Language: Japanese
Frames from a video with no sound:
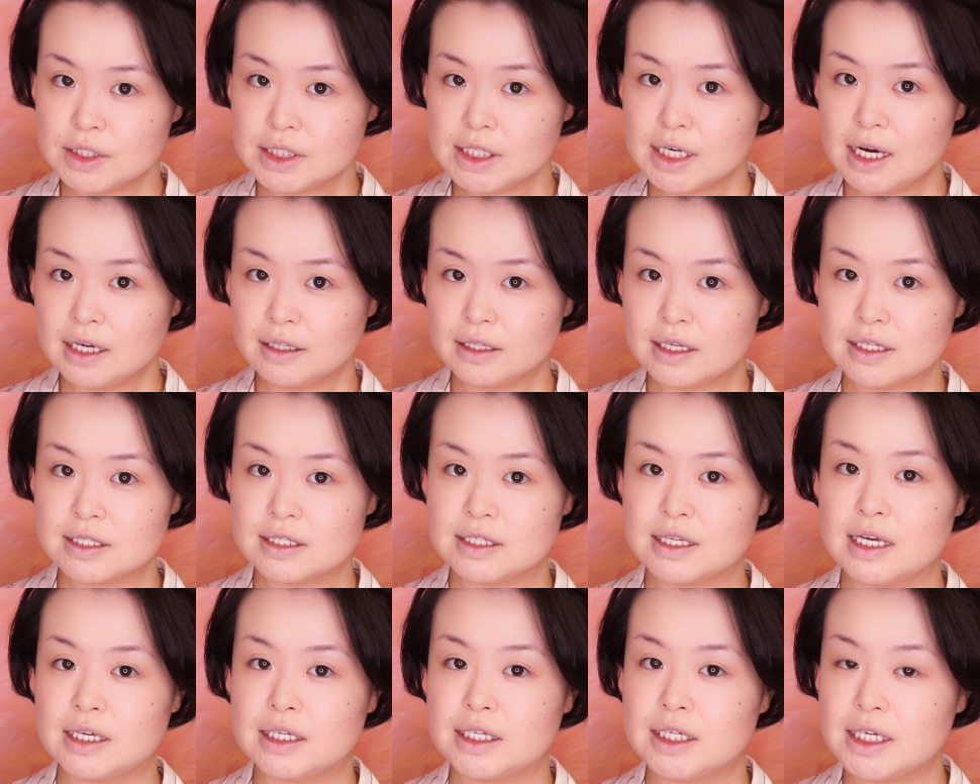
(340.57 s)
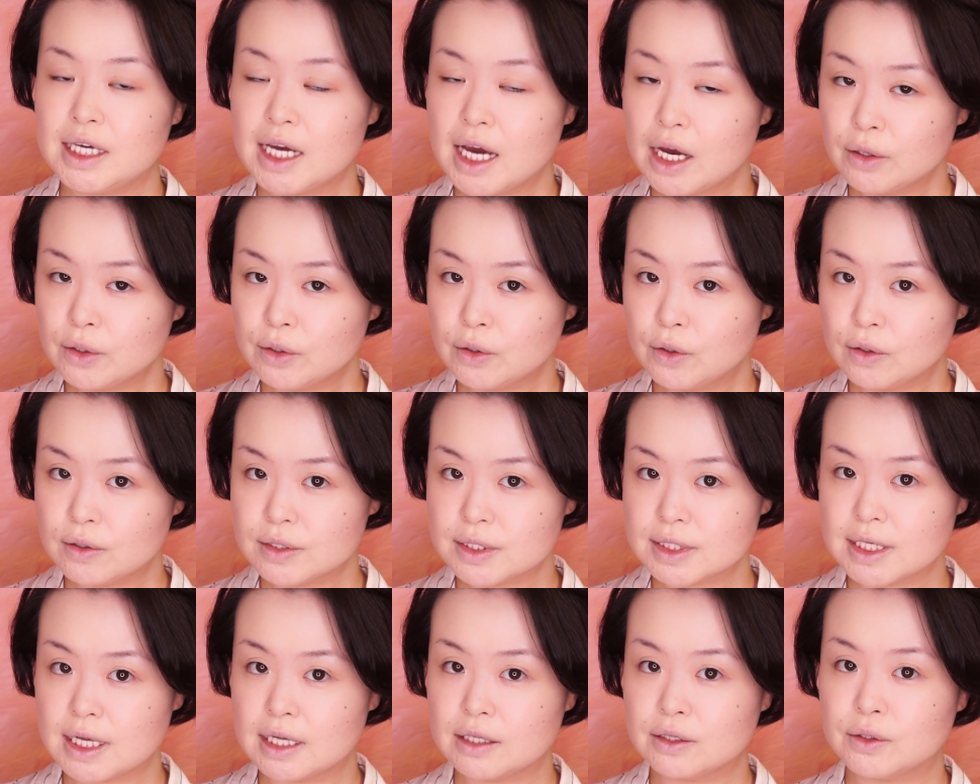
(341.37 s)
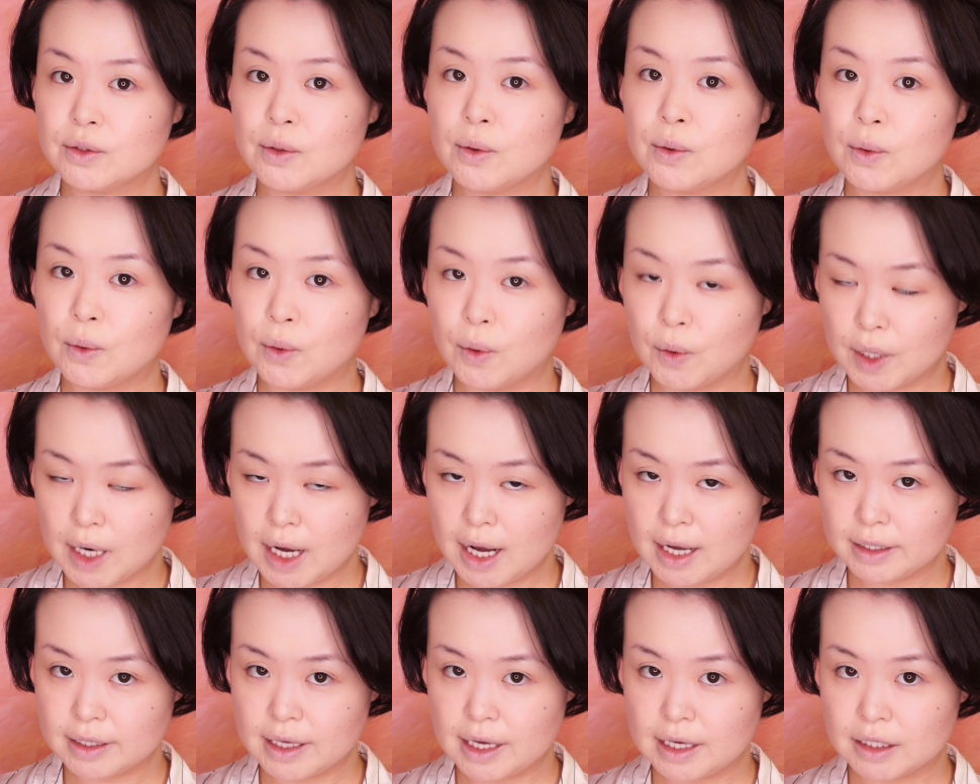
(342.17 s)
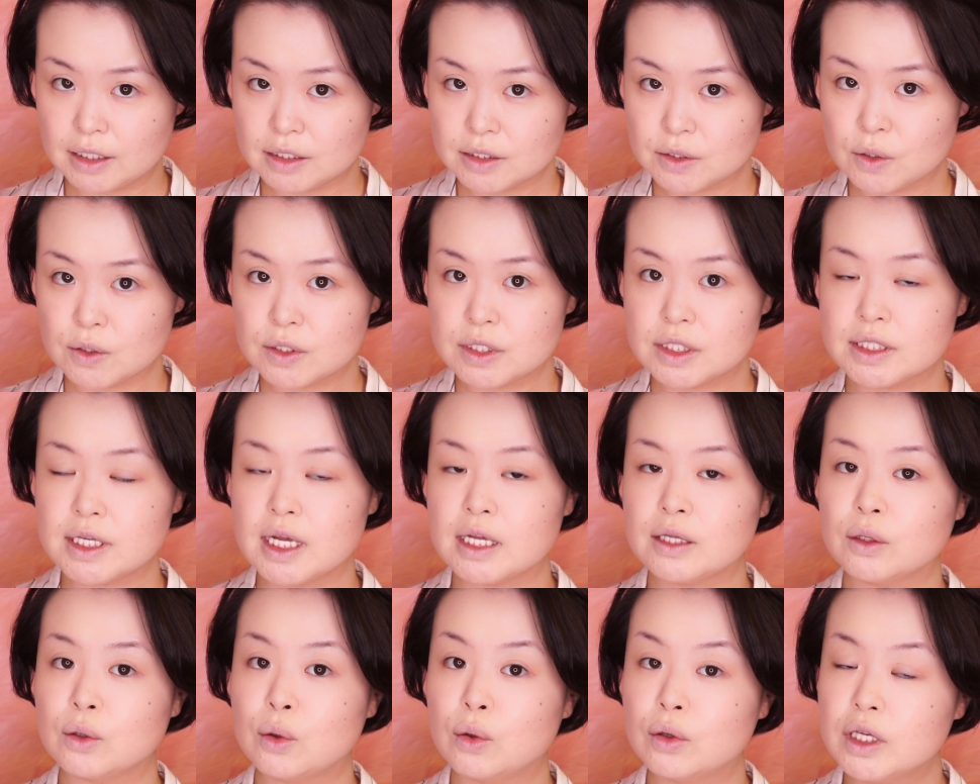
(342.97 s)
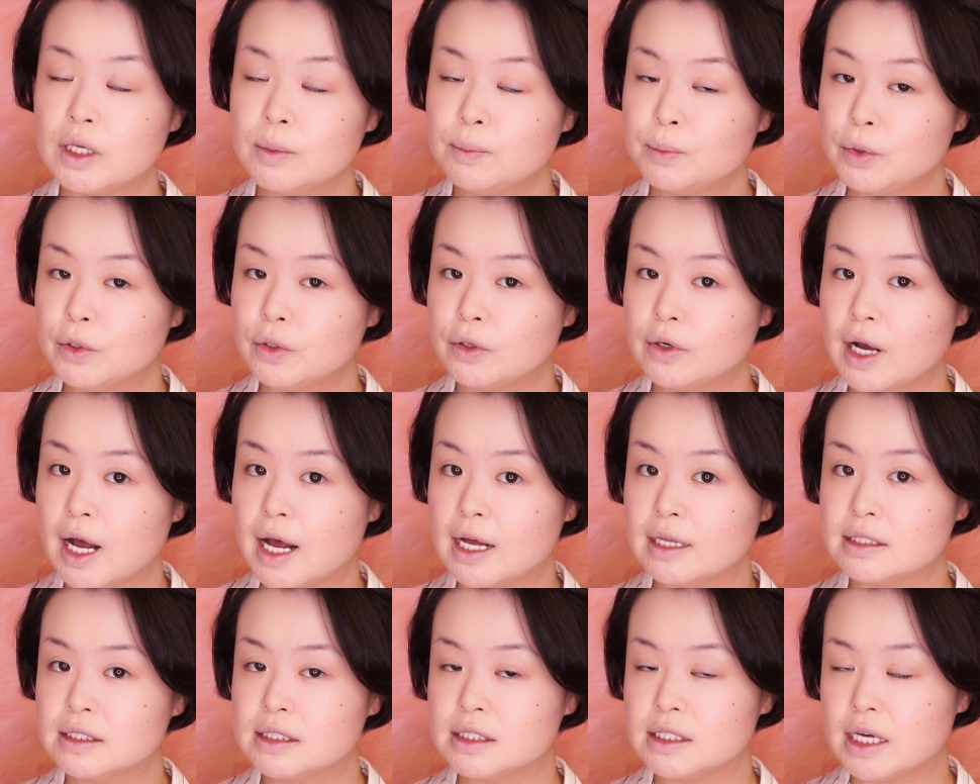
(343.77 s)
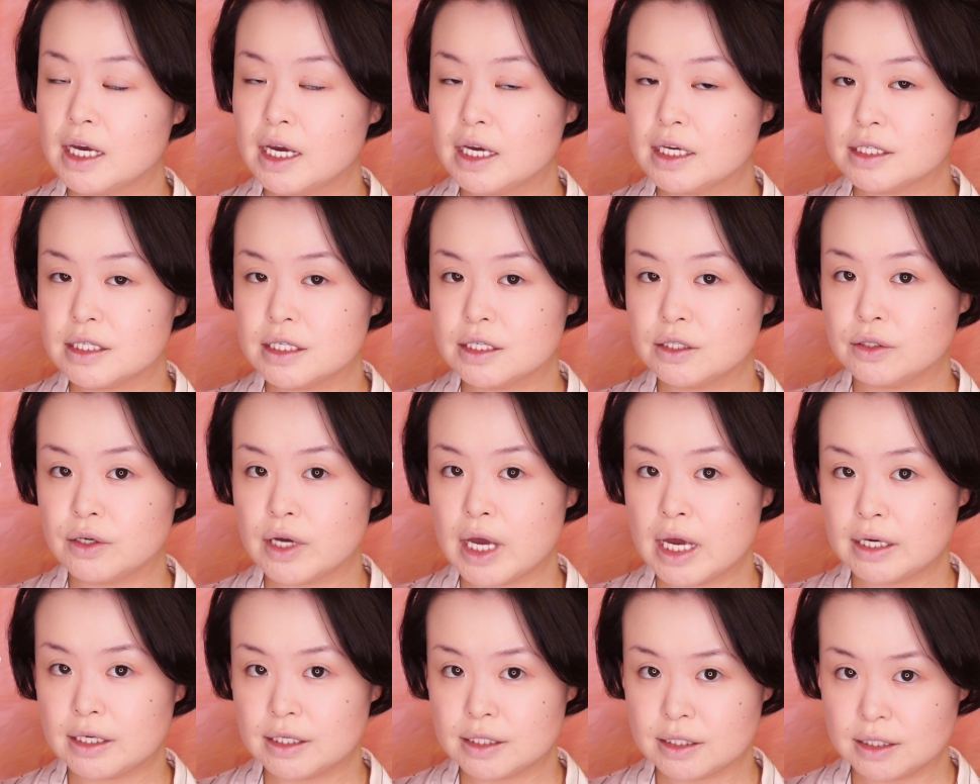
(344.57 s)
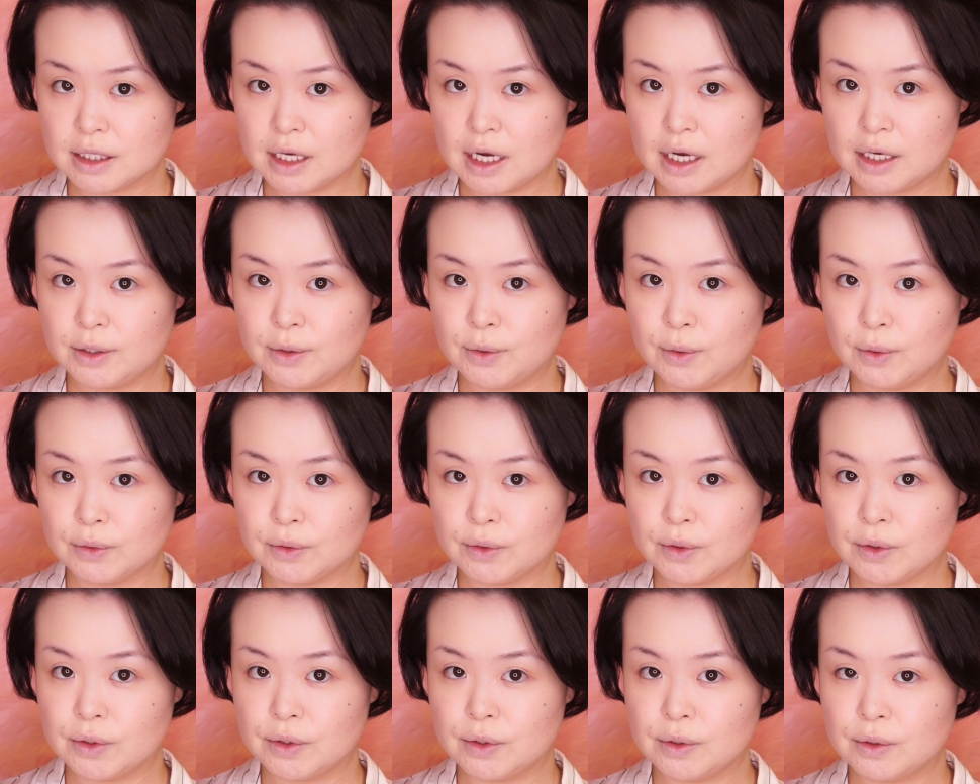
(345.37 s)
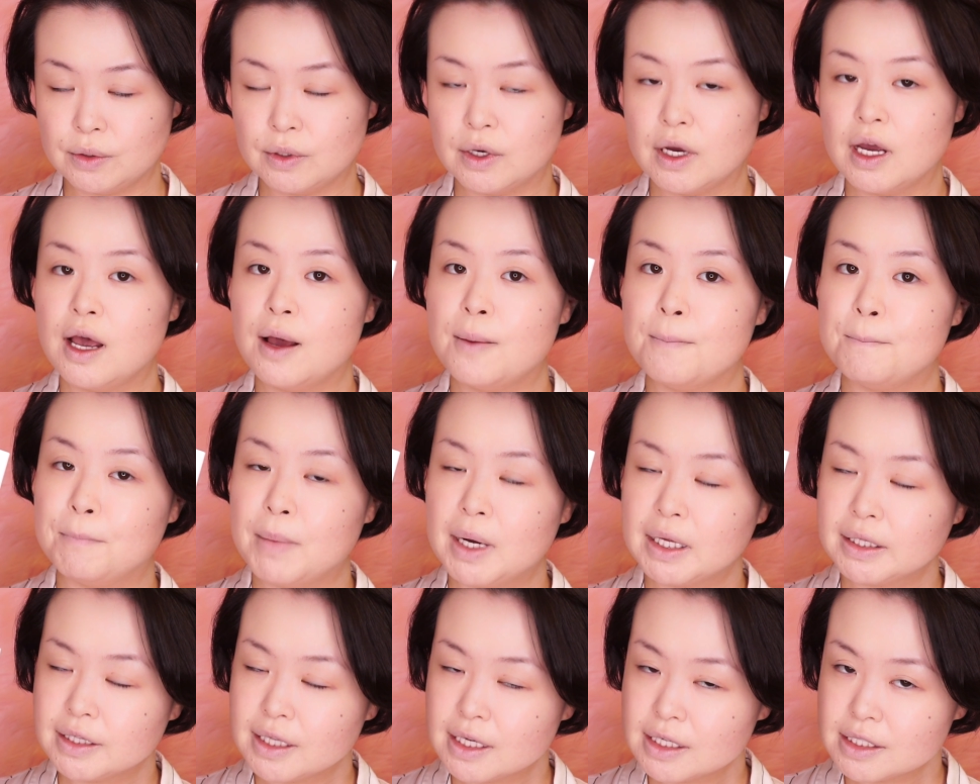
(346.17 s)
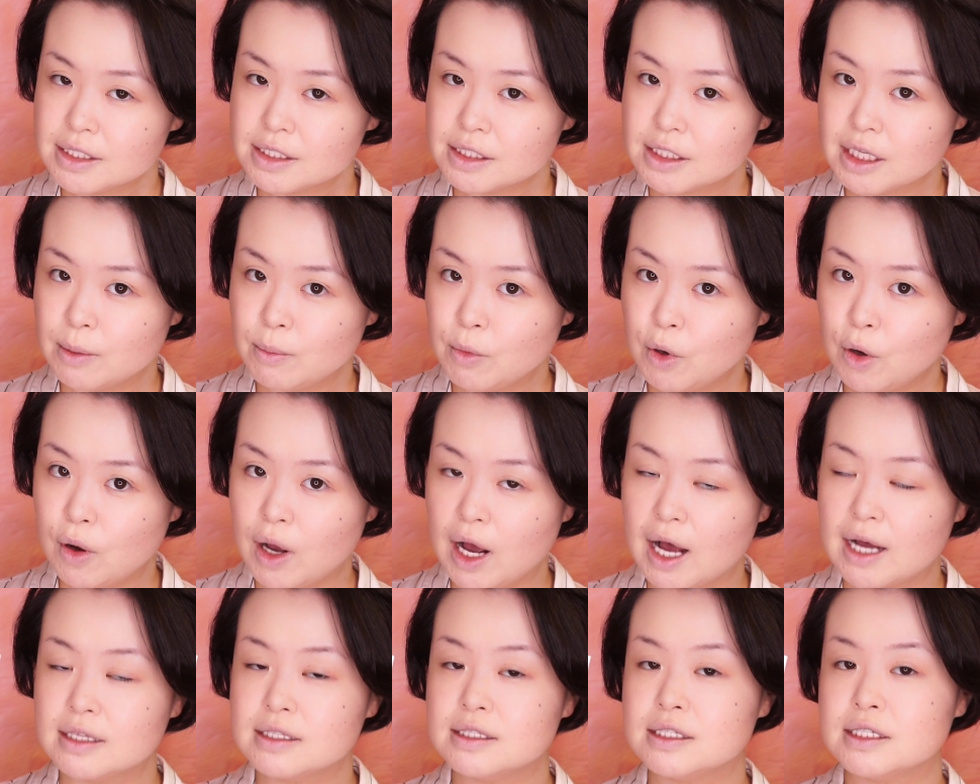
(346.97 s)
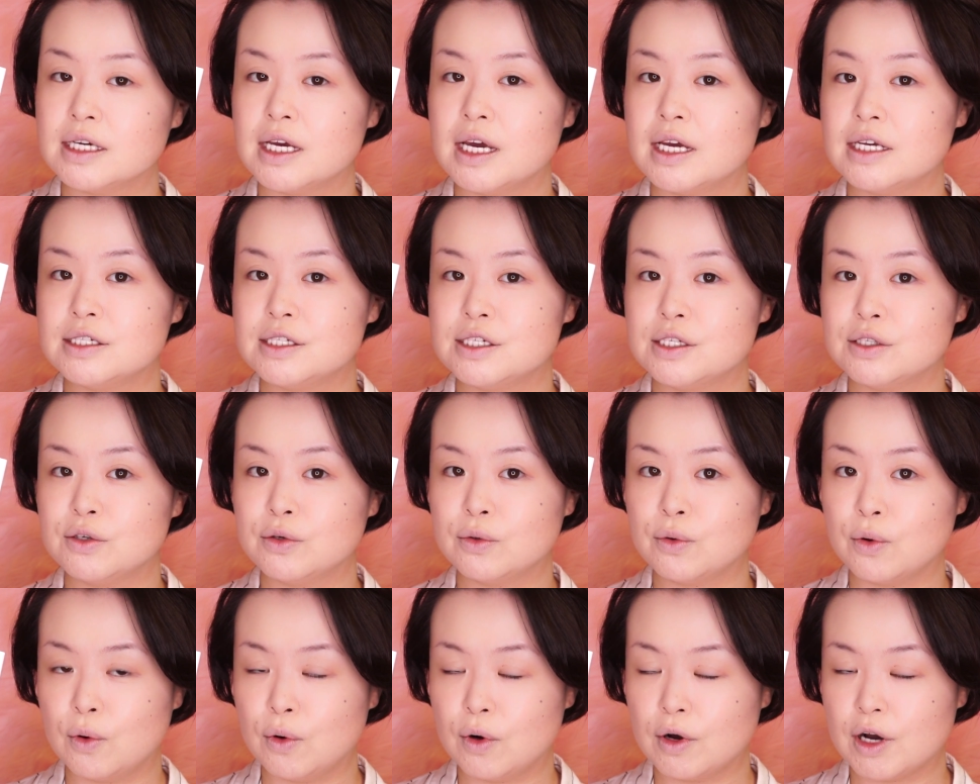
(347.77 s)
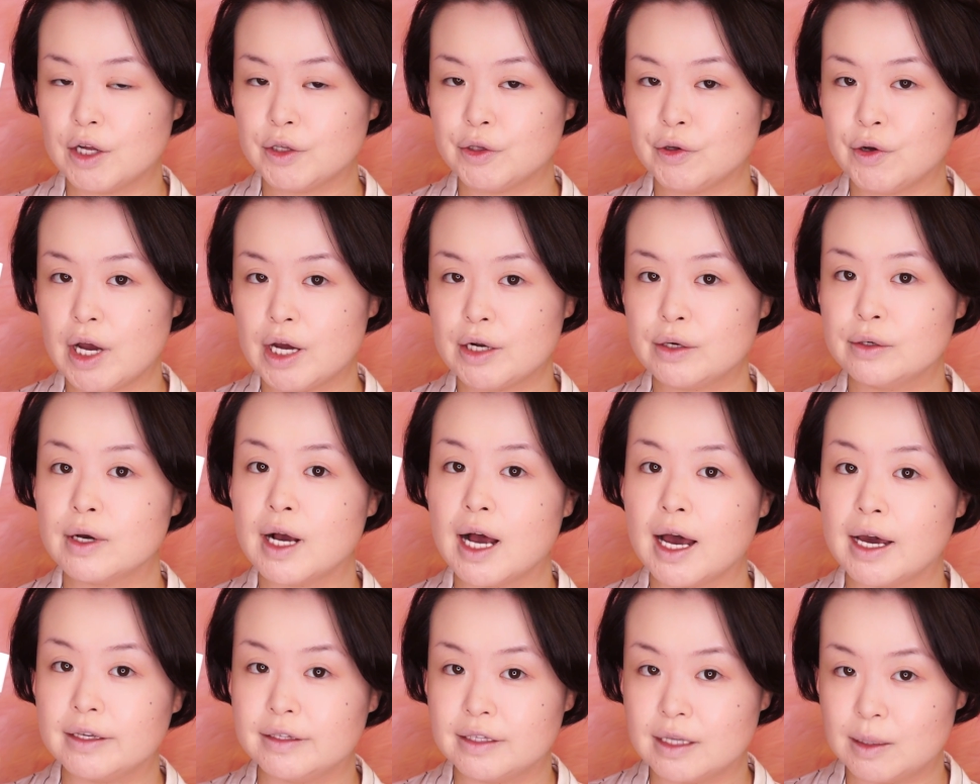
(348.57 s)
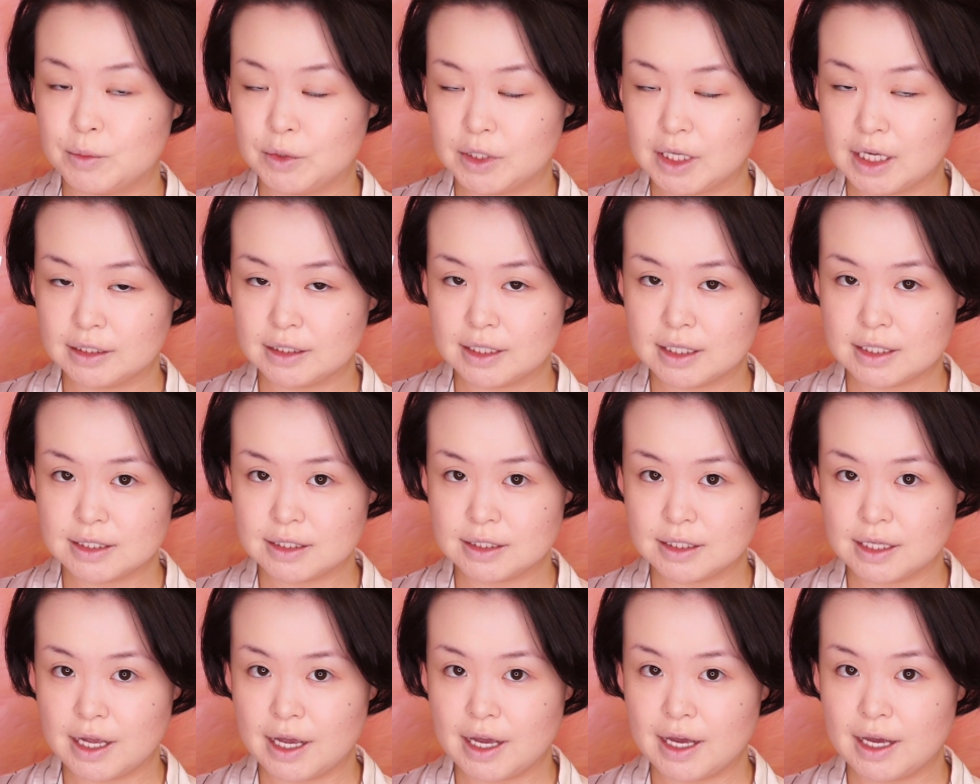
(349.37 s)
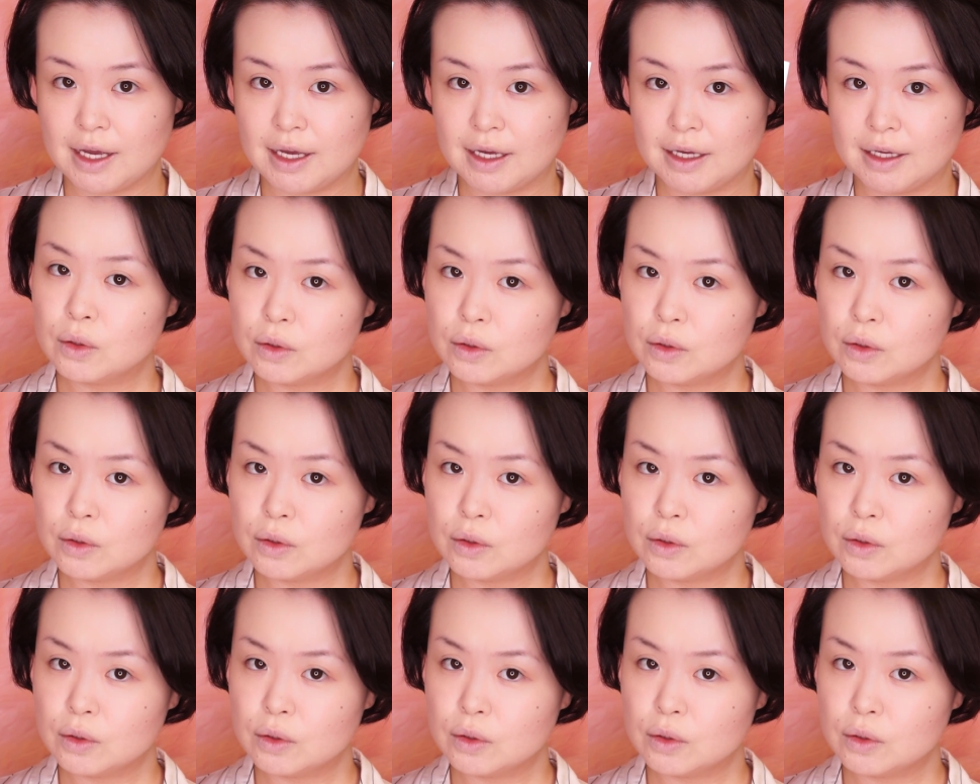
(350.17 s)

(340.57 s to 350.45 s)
ちらはですね、ヒアルロン酸とコラーゲン、そしてトリプルアンチエイジング液配合という、またしてもアンチエイジング効果のあるアイテムなんですね。